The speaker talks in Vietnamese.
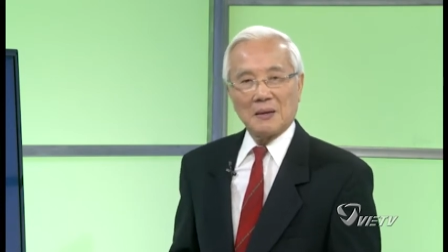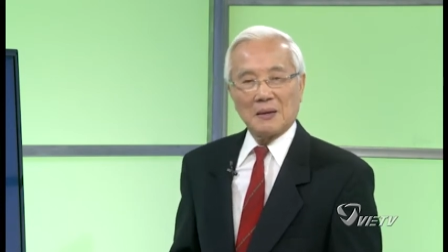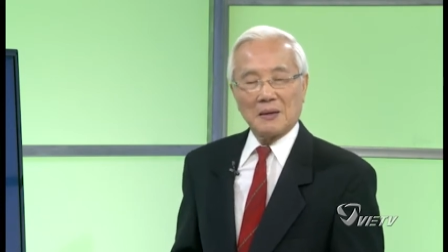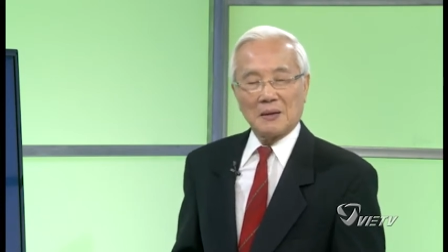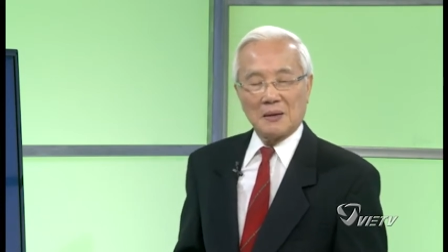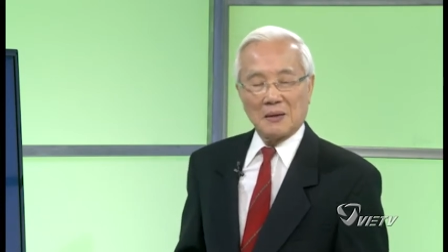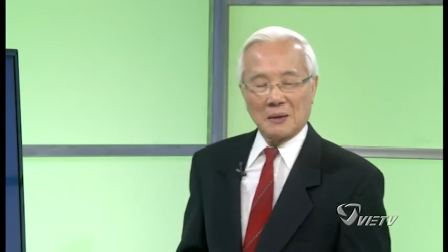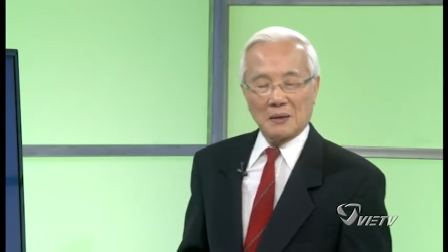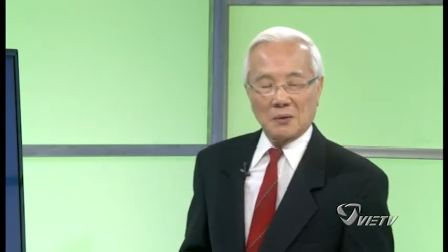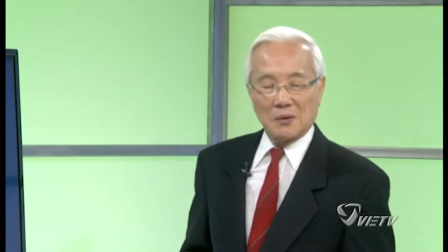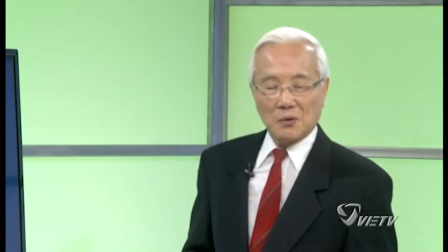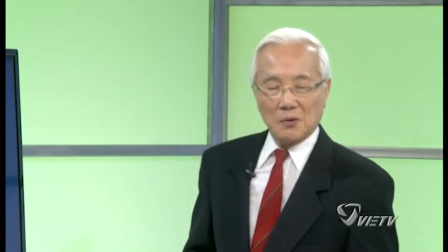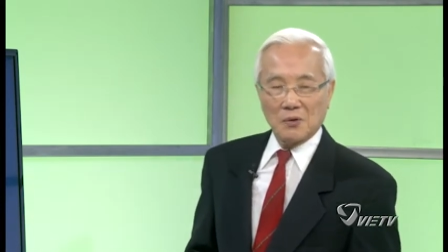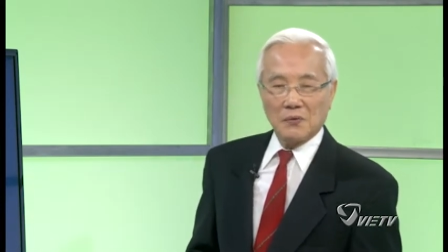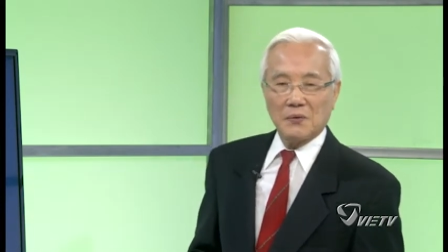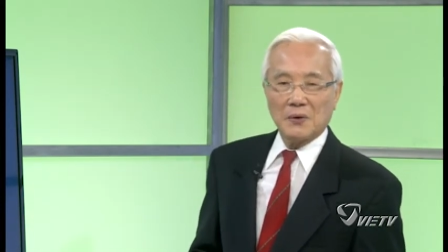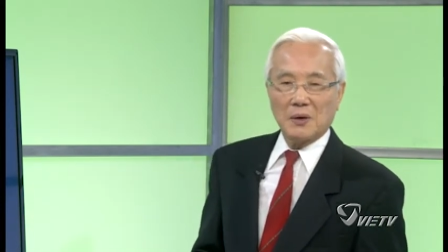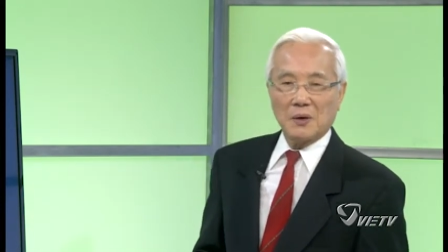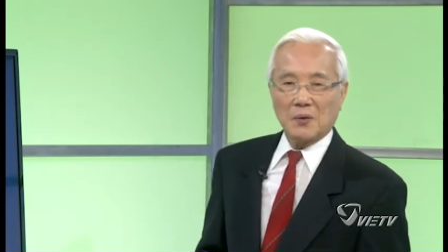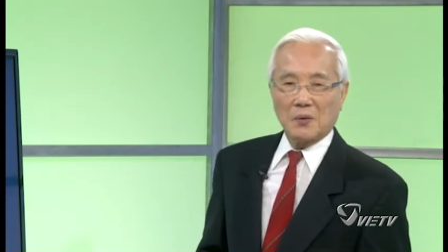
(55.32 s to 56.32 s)
thì thưa quý
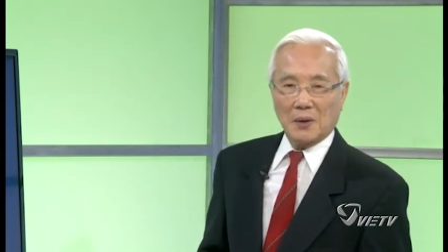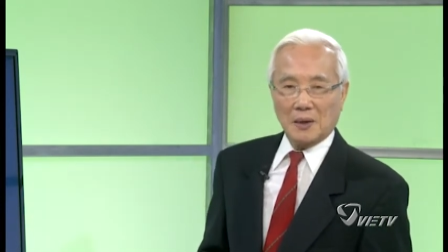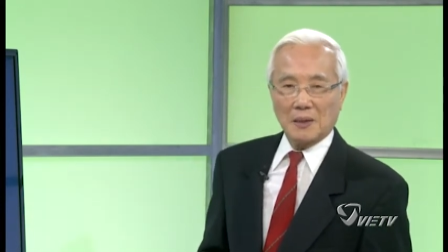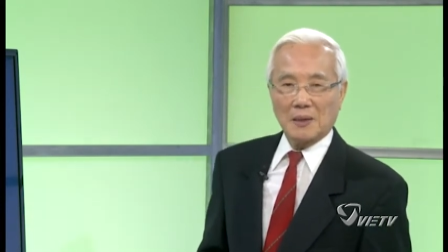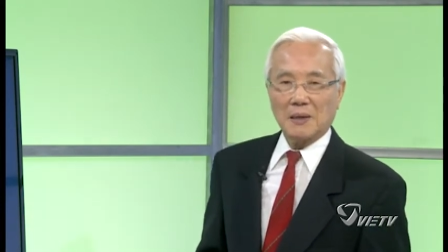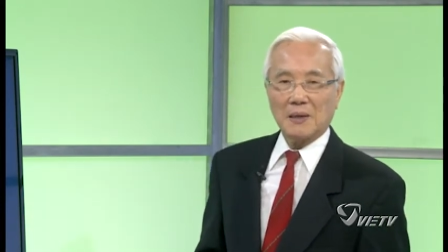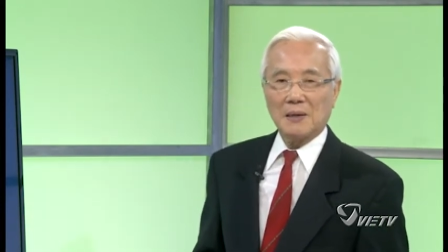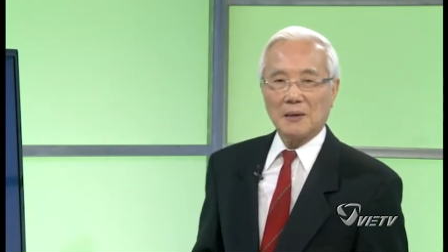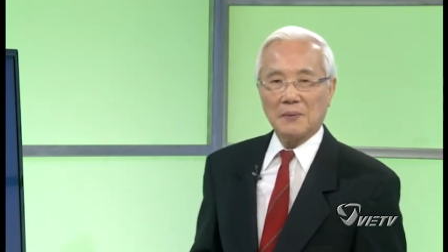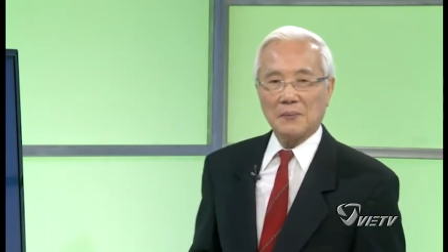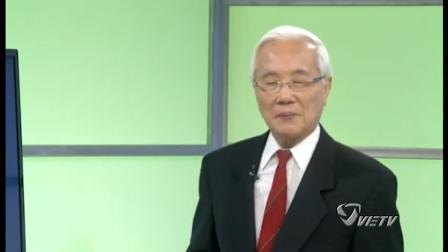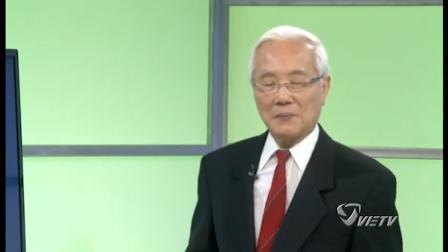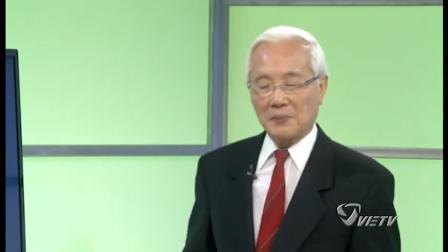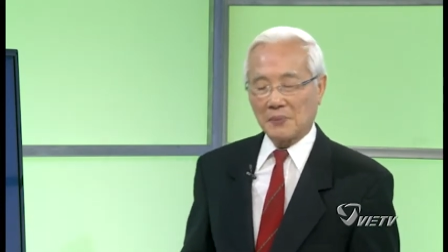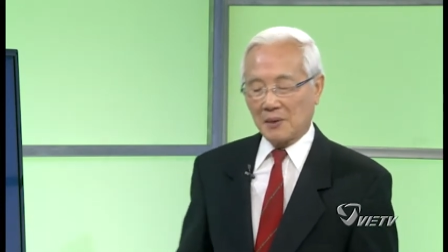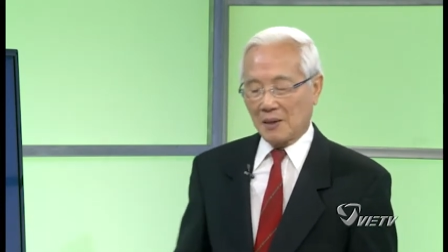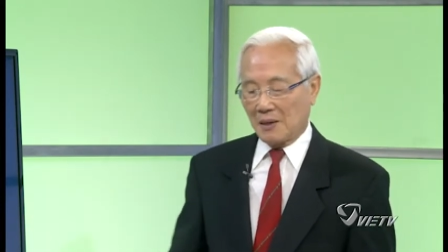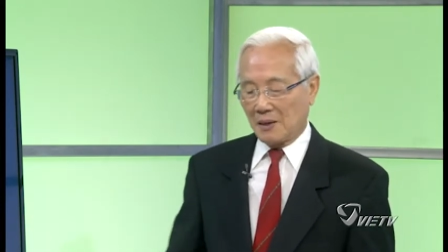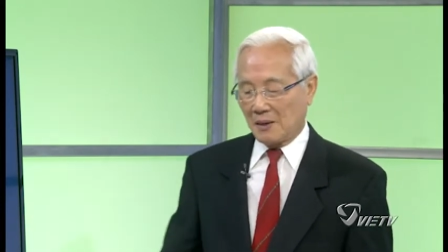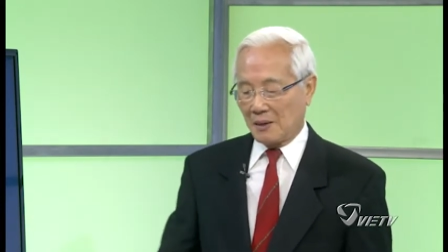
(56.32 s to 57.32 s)
vị quả tình
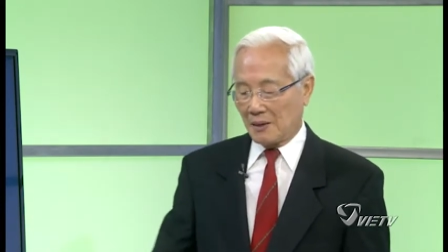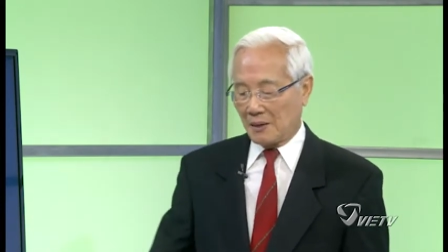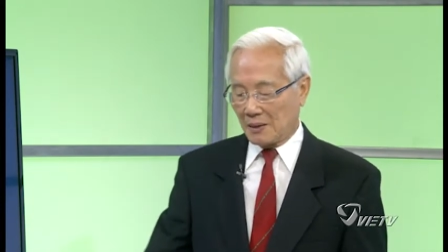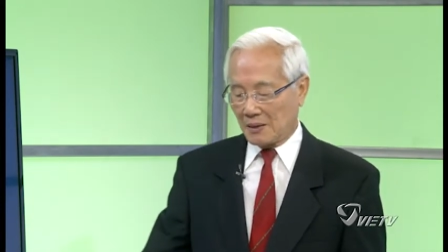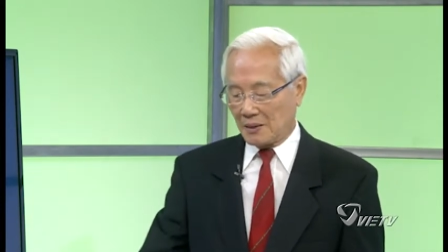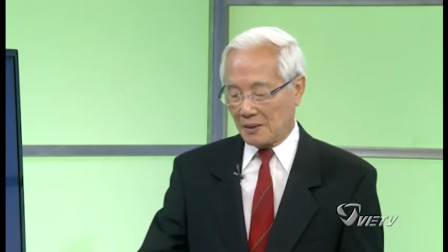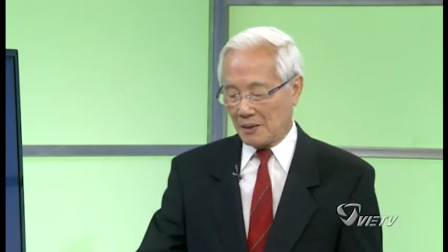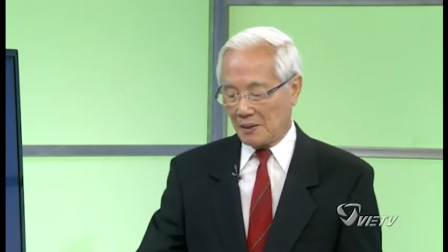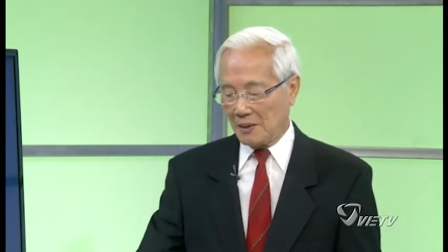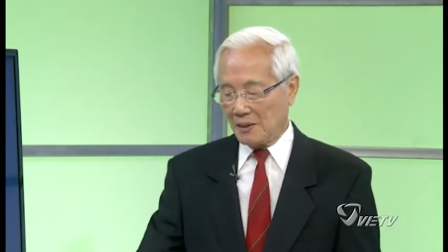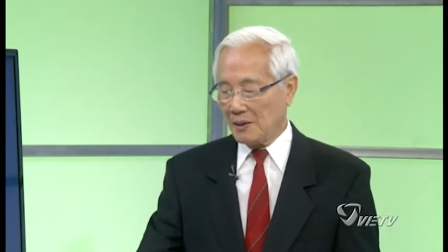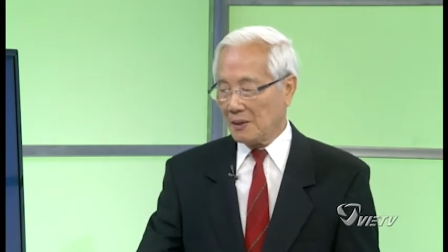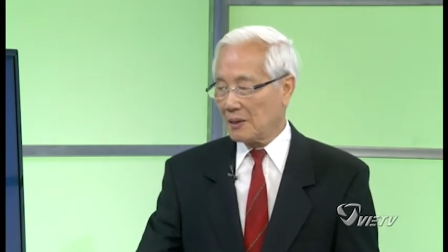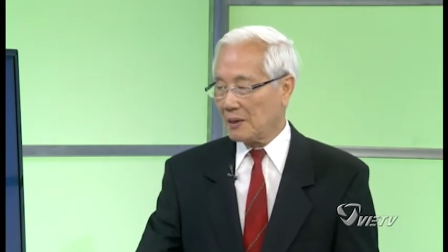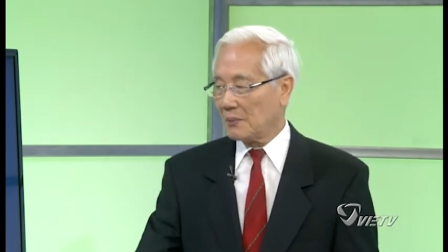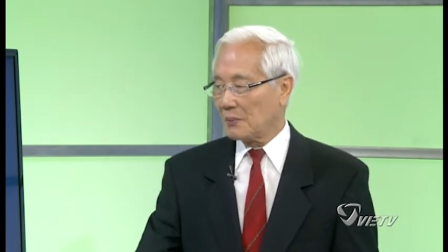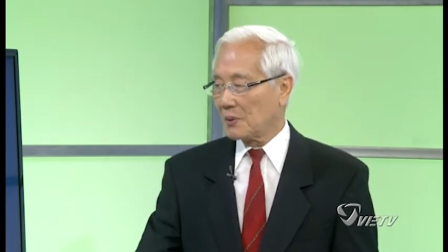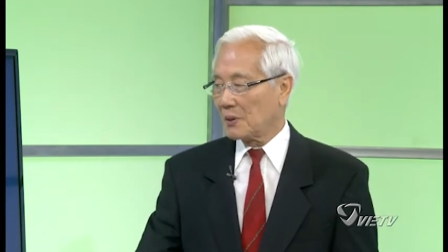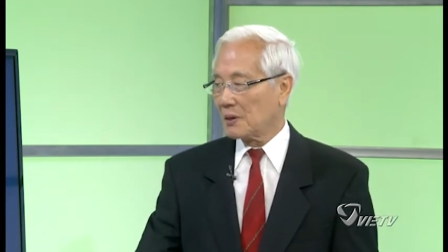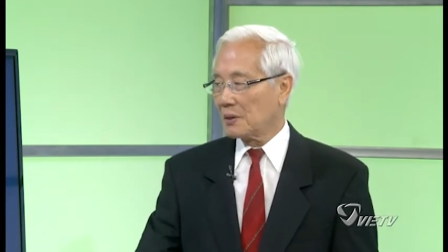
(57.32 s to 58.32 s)
là trĩ
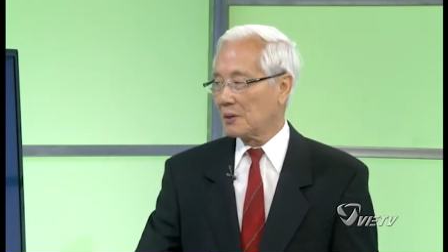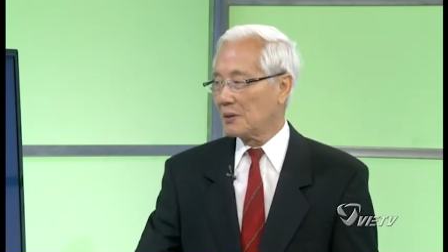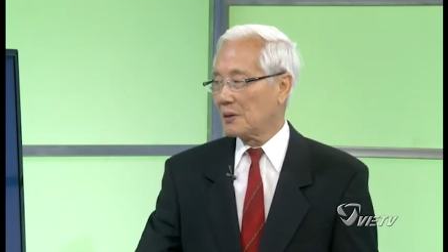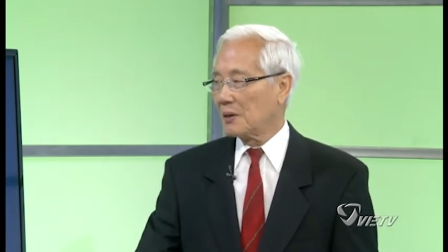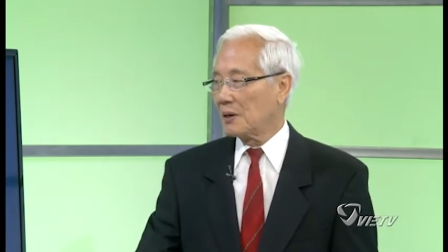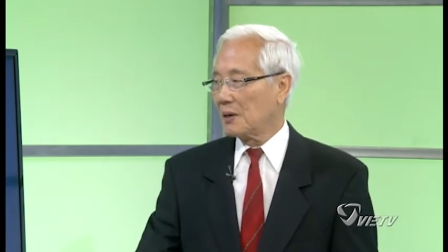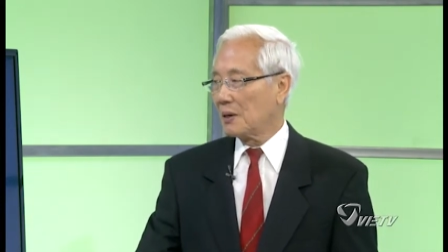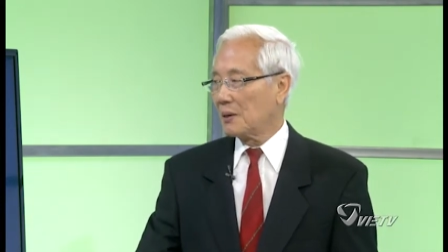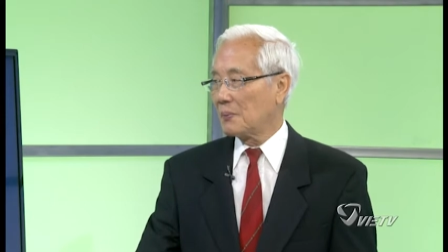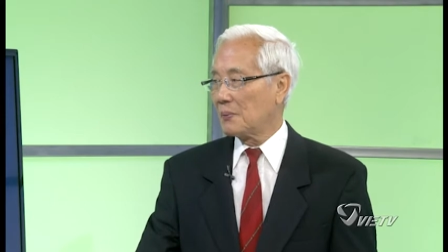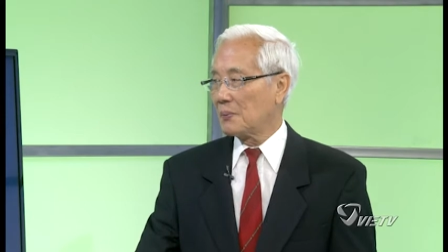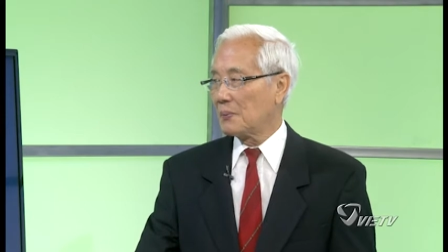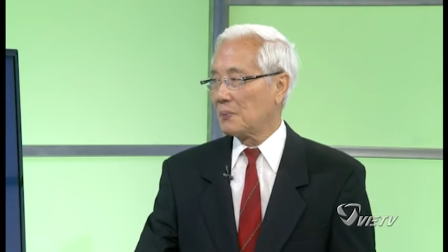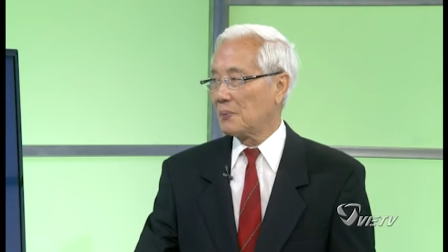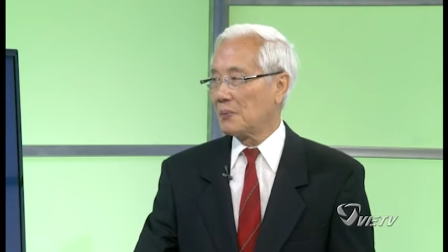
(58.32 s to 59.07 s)
là một cái trường hợp